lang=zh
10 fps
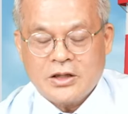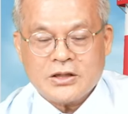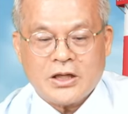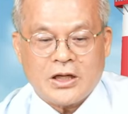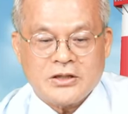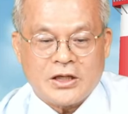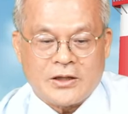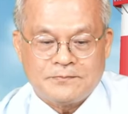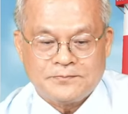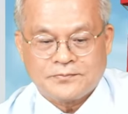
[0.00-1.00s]
你再看一
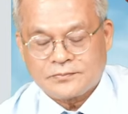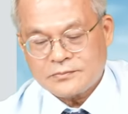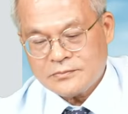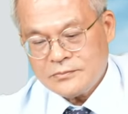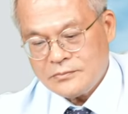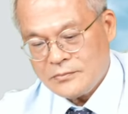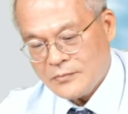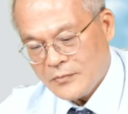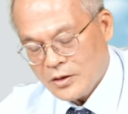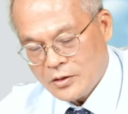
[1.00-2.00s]
下。
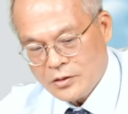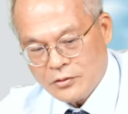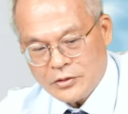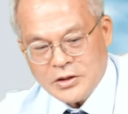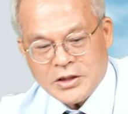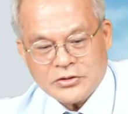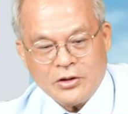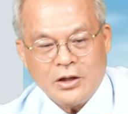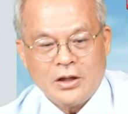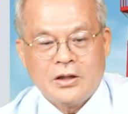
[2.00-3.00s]
我跟你讲
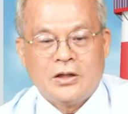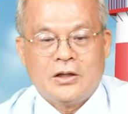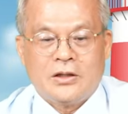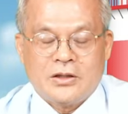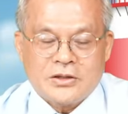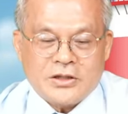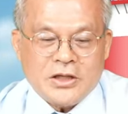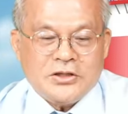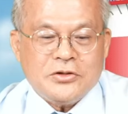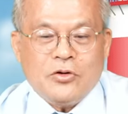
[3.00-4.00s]
说，
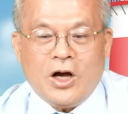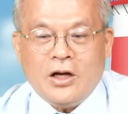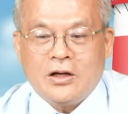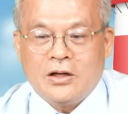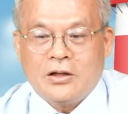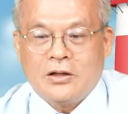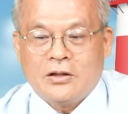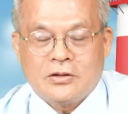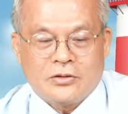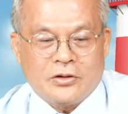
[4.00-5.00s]
先进光
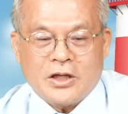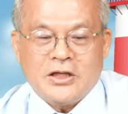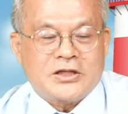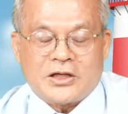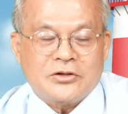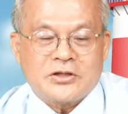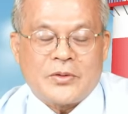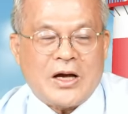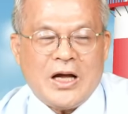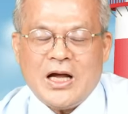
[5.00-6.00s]
都跟你讲说怎
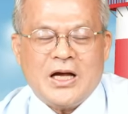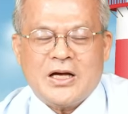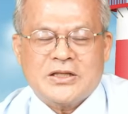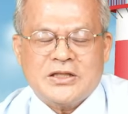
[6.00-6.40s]
么样啊？